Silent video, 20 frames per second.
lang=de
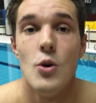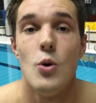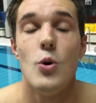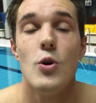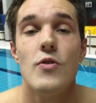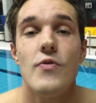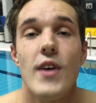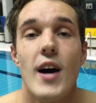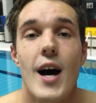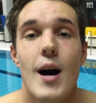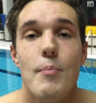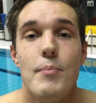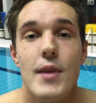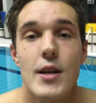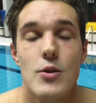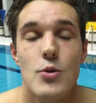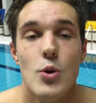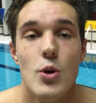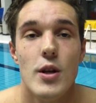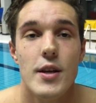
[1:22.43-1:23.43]
Und wir haben
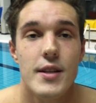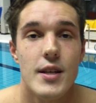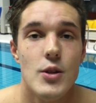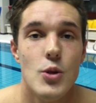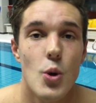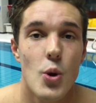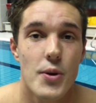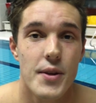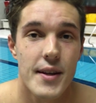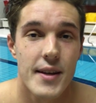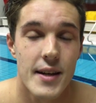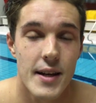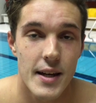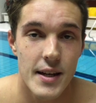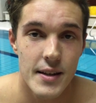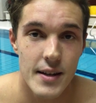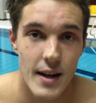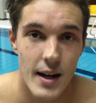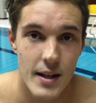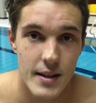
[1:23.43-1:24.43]
natürlich die nötigen
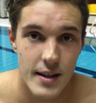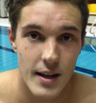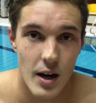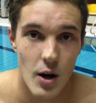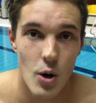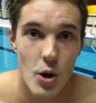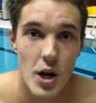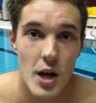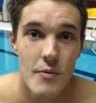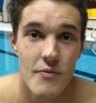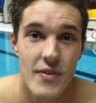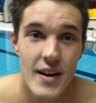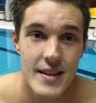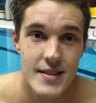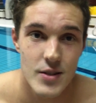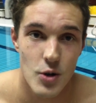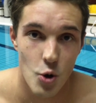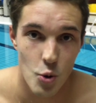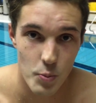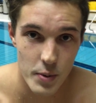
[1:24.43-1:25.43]
Inhalte auch im
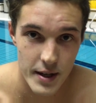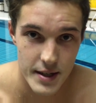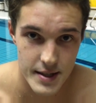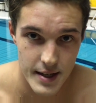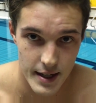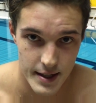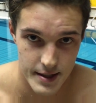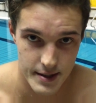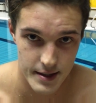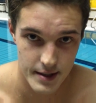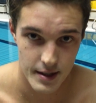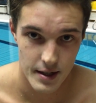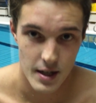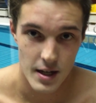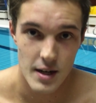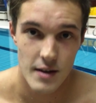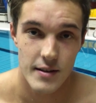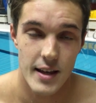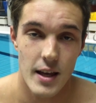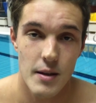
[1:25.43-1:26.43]
Wasser umgesetzt.
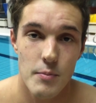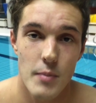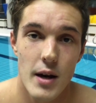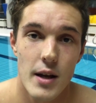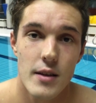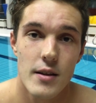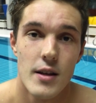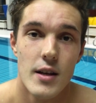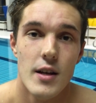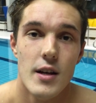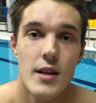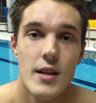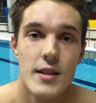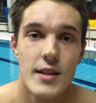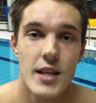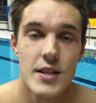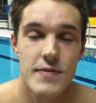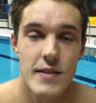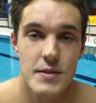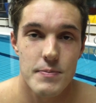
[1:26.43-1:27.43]
Denn man
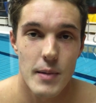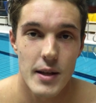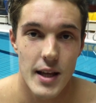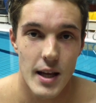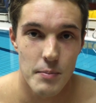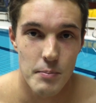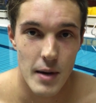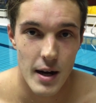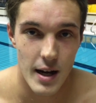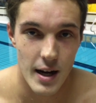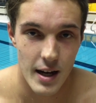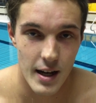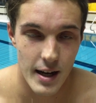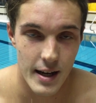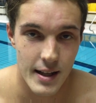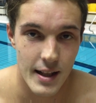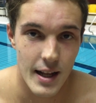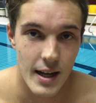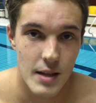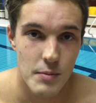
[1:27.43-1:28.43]
das, was man an,
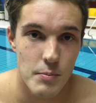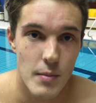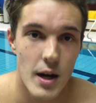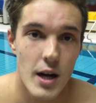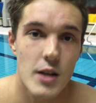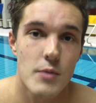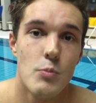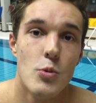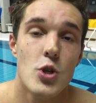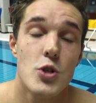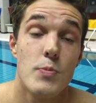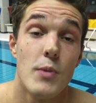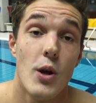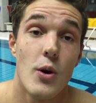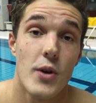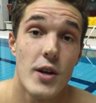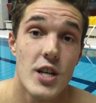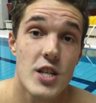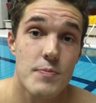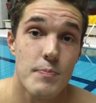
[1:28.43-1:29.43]
an Land macht, muss
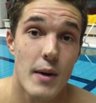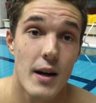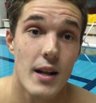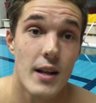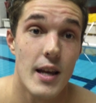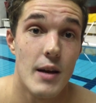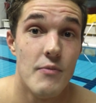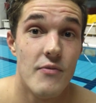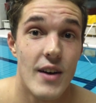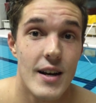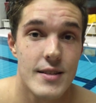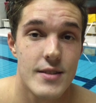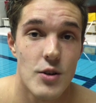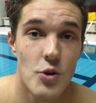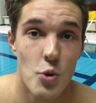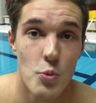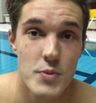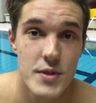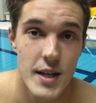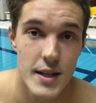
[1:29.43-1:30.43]
man auch erstmal im
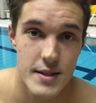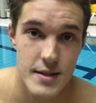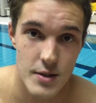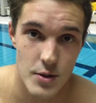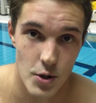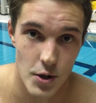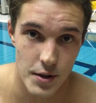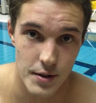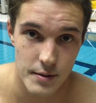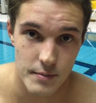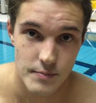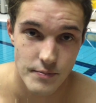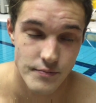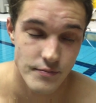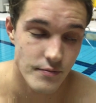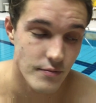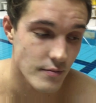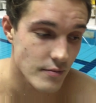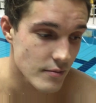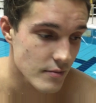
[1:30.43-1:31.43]
Wasser umsetzen können.
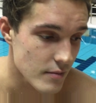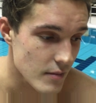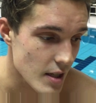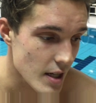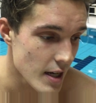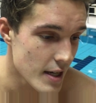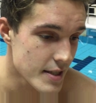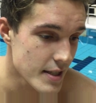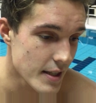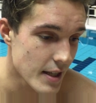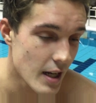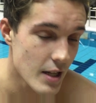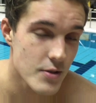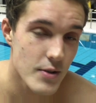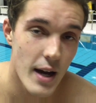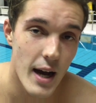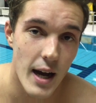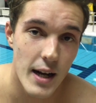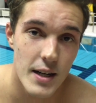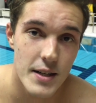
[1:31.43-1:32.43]
Es hat
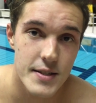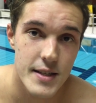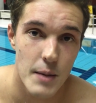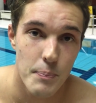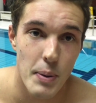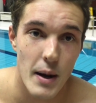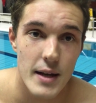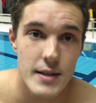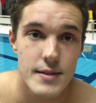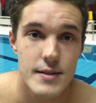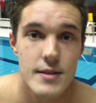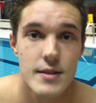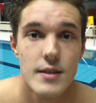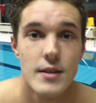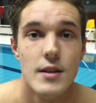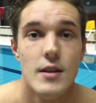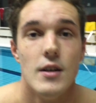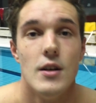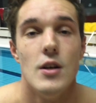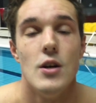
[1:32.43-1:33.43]
also alles gepasst
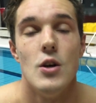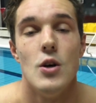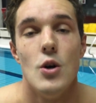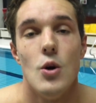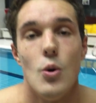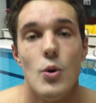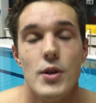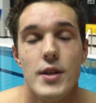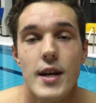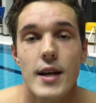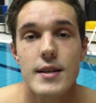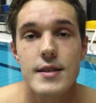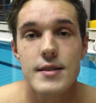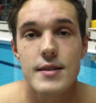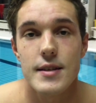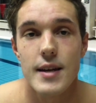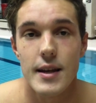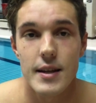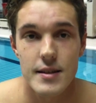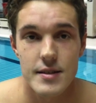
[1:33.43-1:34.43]
und
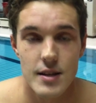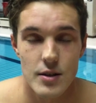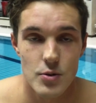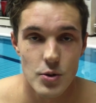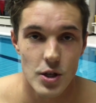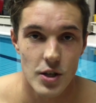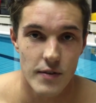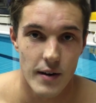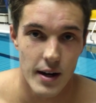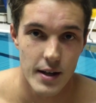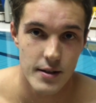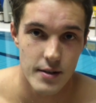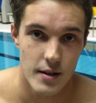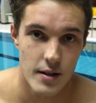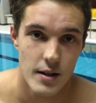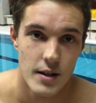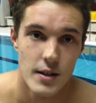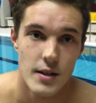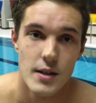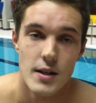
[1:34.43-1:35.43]
jetzt geht es natürlich weiter.